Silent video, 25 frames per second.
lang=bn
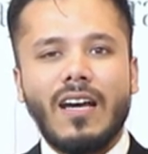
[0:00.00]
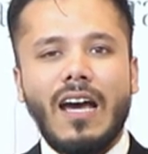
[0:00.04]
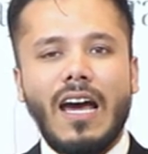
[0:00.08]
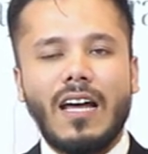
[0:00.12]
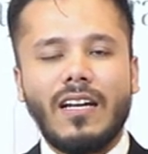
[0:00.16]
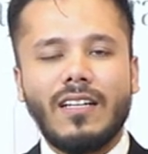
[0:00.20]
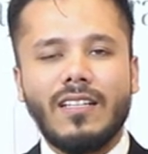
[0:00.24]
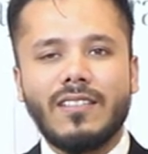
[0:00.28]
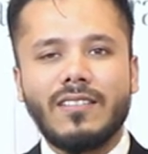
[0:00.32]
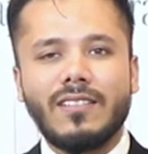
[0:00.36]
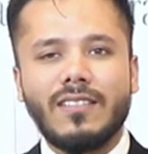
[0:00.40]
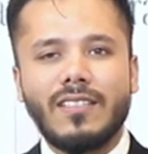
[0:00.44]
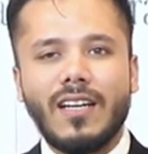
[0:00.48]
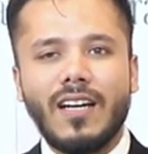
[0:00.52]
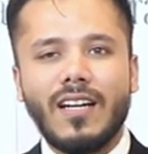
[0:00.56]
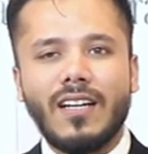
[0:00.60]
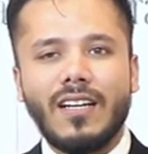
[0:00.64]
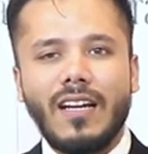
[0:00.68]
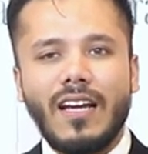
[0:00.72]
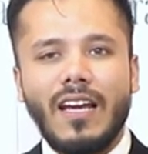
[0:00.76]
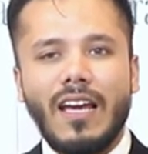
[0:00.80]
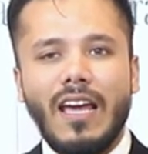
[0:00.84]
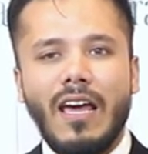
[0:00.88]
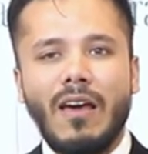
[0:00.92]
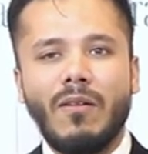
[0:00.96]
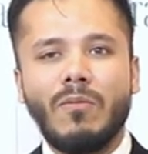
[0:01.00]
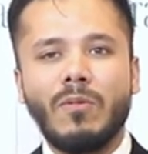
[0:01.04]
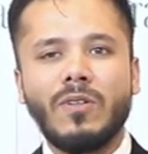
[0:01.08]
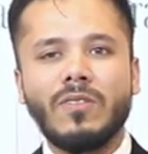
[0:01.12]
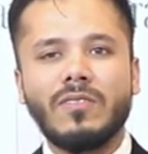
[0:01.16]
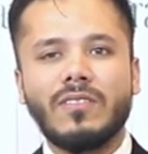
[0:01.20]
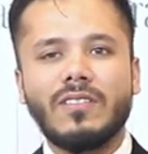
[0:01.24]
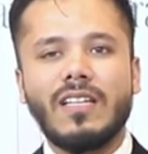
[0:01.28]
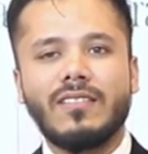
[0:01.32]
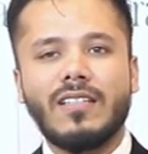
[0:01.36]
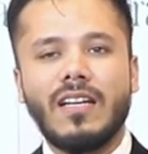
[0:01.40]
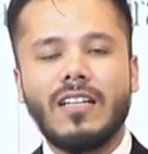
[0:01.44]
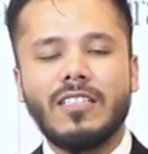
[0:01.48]
হান্নান স্যার এবং
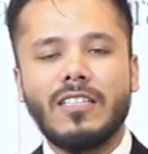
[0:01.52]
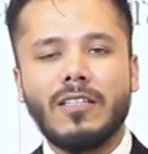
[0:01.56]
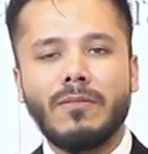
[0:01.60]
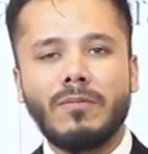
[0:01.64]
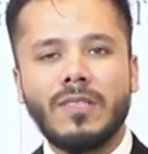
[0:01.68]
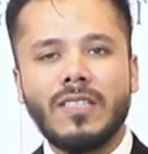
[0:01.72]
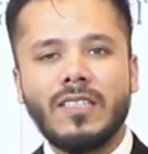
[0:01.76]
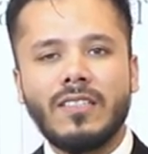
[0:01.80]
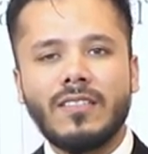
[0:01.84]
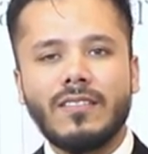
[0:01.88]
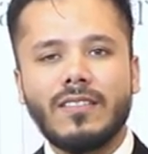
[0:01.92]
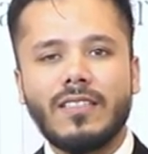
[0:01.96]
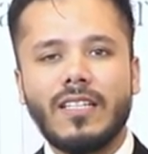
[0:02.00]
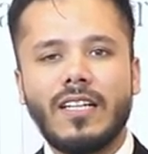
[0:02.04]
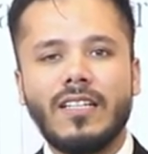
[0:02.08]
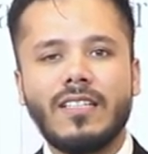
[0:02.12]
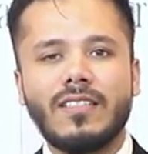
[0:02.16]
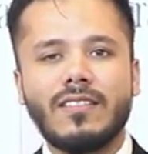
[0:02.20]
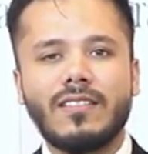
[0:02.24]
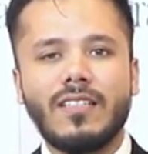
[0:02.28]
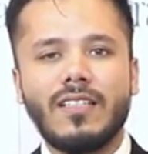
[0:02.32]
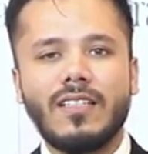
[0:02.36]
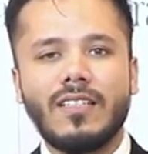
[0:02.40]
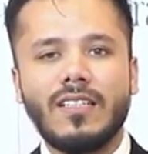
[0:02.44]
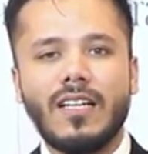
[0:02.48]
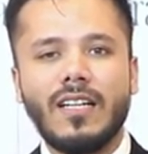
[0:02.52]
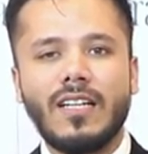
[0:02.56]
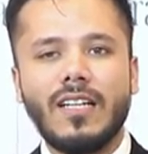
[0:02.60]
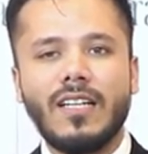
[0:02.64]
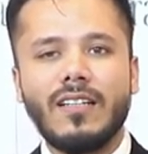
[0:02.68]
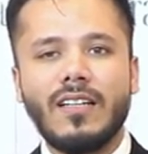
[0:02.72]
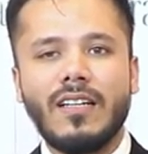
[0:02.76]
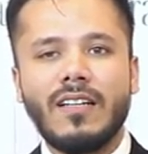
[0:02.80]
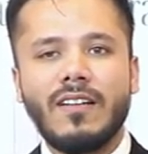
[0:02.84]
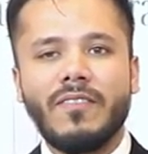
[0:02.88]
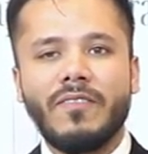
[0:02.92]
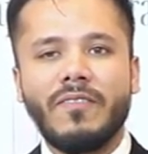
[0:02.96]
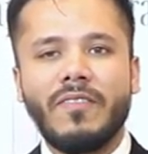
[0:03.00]
সান জাপানিজ ট্রেনিং
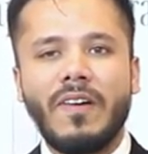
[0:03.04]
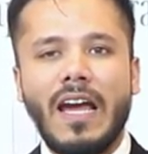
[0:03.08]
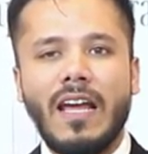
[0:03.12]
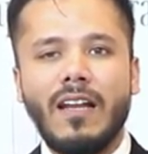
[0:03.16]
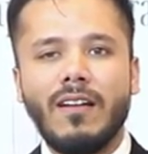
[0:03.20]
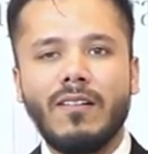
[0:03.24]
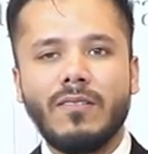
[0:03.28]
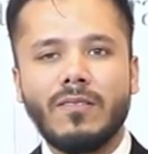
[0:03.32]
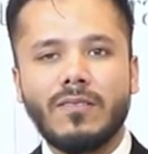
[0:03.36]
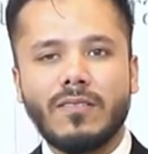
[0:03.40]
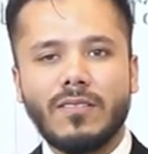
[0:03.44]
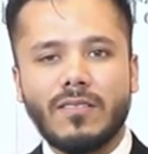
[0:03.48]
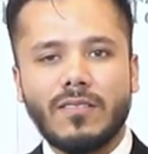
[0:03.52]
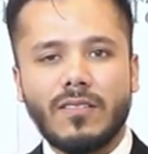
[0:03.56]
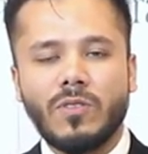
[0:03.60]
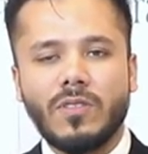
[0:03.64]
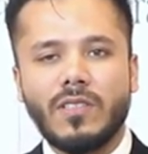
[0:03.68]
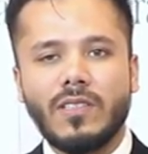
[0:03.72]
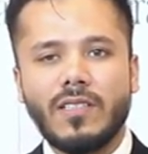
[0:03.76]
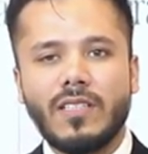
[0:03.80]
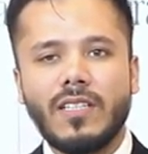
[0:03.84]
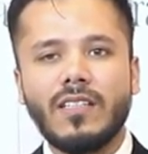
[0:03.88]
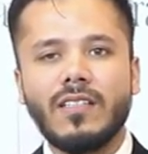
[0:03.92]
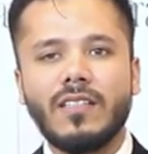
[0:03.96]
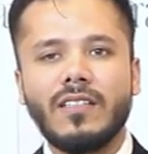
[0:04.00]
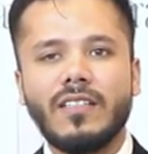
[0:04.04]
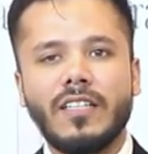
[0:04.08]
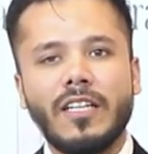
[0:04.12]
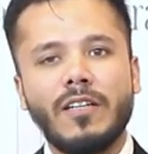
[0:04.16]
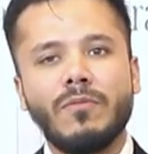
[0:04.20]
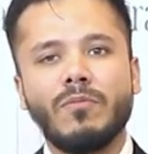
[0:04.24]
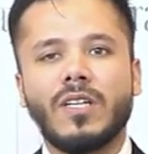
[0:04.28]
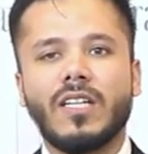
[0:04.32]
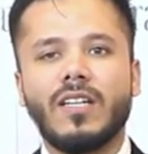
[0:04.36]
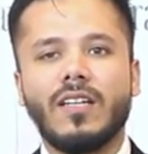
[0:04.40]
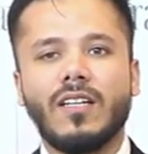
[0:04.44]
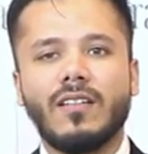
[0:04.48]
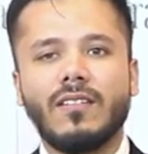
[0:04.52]
সেন্টারের ফাইল প্রসেসিং
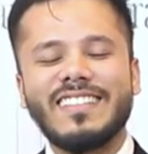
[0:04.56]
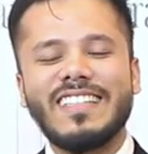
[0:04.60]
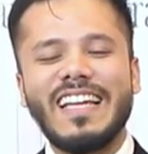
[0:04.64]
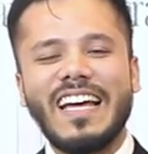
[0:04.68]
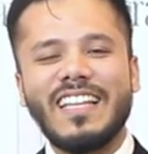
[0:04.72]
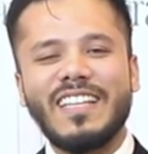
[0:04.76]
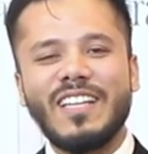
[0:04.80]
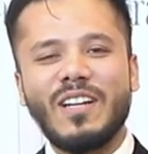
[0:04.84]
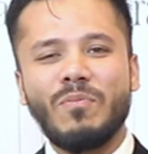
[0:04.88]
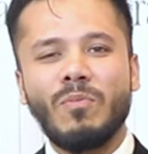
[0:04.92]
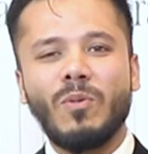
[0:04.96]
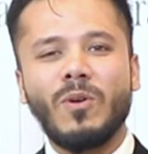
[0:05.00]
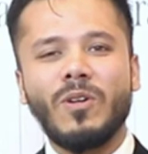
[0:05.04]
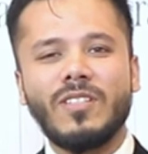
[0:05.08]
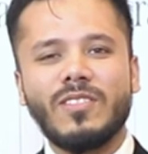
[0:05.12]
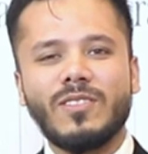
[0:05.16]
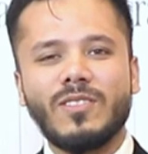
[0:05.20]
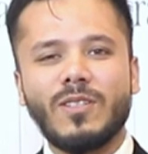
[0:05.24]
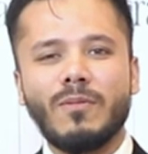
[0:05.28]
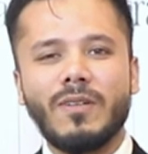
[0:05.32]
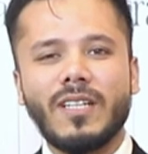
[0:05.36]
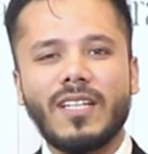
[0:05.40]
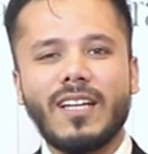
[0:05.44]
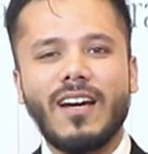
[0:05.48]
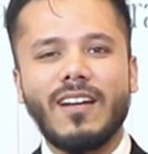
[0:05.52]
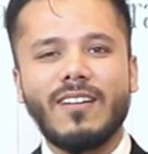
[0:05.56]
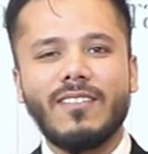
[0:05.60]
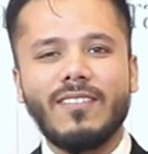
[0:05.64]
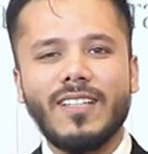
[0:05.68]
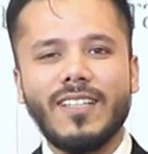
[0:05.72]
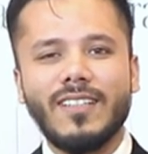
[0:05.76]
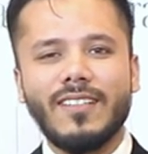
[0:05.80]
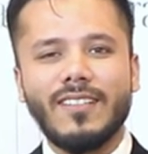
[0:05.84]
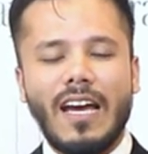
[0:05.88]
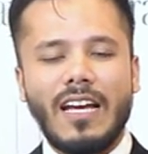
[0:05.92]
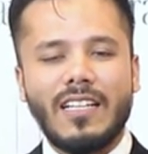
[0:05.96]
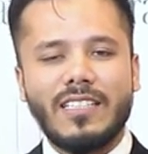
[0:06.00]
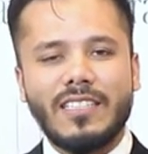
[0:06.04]
টিমকে তাদের পরিশ্রমের
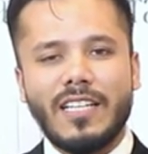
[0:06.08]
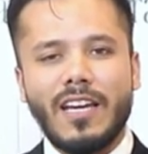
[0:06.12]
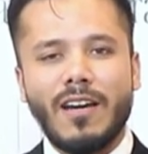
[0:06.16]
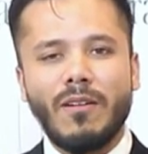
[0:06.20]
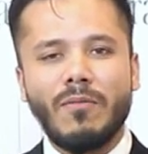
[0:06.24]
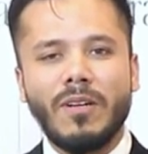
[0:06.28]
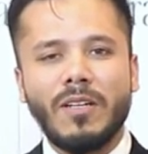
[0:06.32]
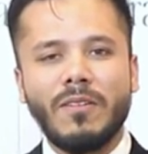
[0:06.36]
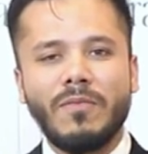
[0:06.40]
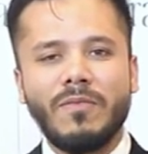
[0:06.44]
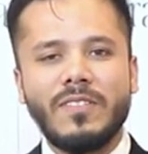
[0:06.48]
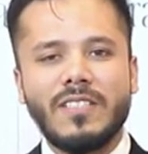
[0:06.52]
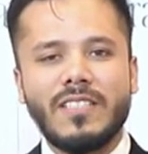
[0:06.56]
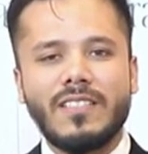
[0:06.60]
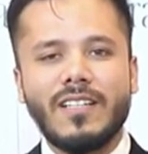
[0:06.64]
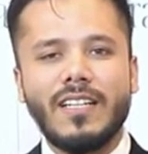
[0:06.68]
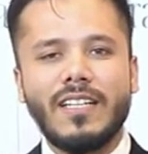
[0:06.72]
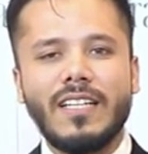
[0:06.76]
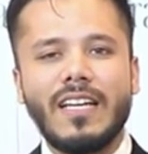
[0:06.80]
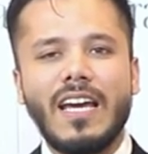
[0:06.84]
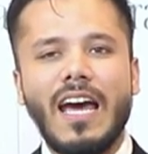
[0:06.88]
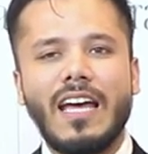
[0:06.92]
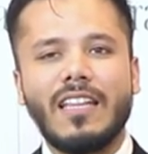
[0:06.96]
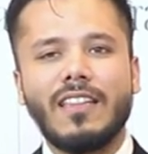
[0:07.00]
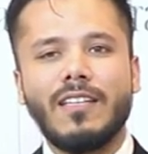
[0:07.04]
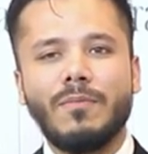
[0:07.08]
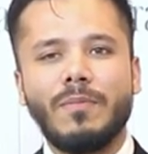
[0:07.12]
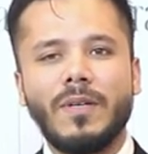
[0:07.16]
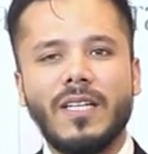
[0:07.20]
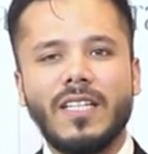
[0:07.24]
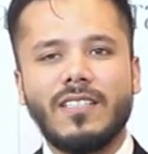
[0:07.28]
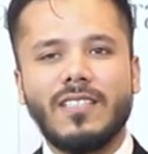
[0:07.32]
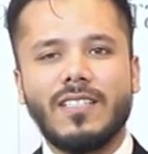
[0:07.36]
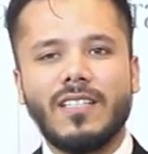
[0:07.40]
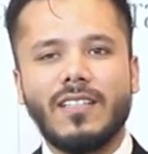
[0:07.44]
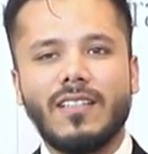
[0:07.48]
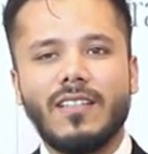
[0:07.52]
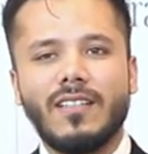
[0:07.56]
কারণে আজকে আমার ভিসাটি হাতে
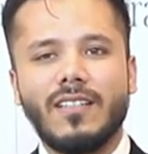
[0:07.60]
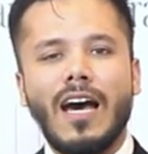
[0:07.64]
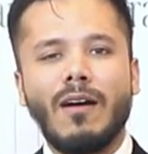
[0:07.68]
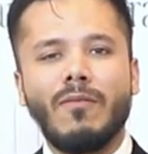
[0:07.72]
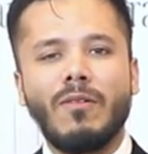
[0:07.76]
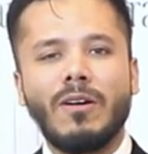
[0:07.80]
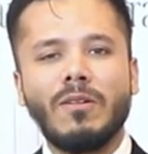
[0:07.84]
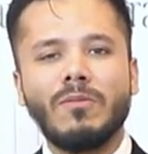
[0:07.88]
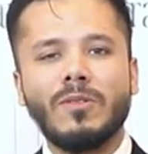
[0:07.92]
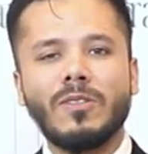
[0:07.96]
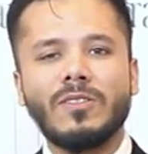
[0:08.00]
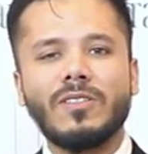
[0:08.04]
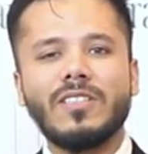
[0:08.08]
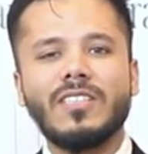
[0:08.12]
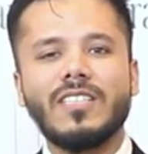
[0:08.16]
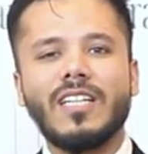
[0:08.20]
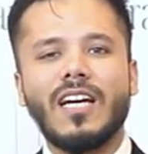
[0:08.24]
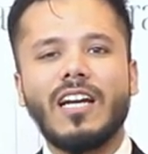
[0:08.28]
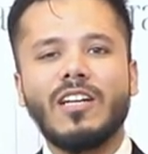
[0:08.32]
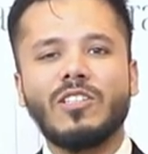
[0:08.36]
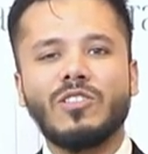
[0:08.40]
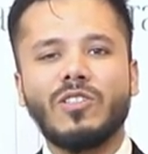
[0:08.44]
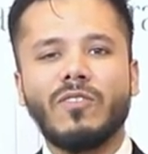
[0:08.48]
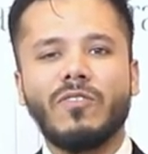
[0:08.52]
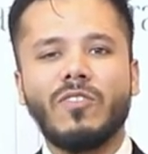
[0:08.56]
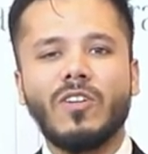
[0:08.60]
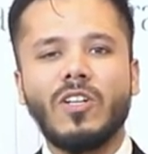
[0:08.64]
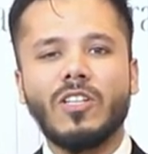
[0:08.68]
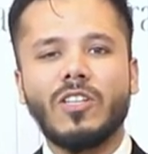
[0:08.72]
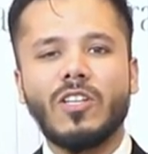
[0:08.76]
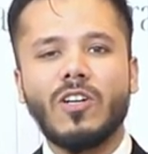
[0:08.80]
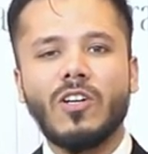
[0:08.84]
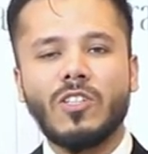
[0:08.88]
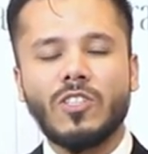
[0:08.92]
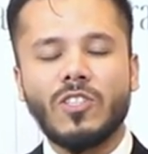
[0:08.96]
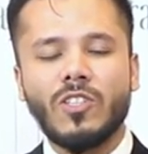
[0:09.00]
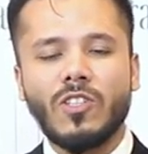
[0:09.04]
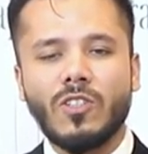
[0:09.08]
পেয়েছে আমার মতো যারা
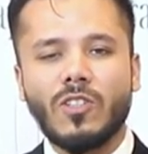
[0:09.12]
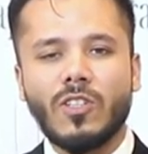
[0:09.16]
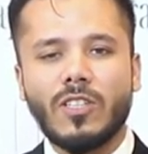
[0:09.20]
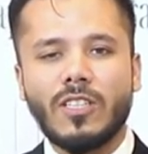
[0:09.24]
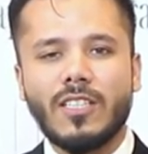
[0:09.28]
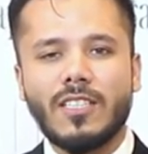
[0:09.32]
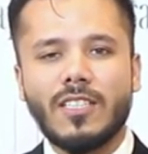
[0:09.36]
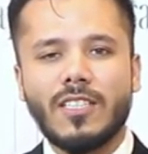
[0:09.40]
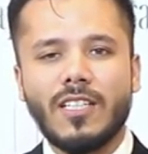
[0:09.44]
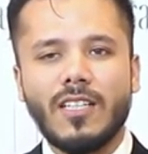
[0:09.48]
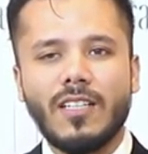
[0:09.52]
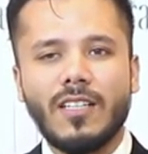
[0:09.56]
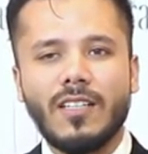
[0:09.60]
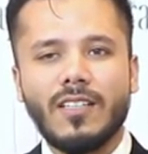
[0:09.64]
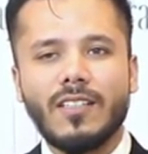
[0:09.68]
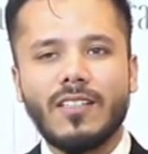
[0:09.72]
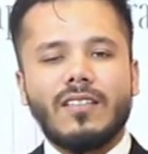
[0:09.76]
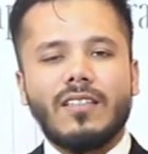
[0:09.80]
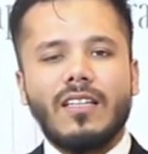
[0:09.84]
সফলতা অর্জন করতে চান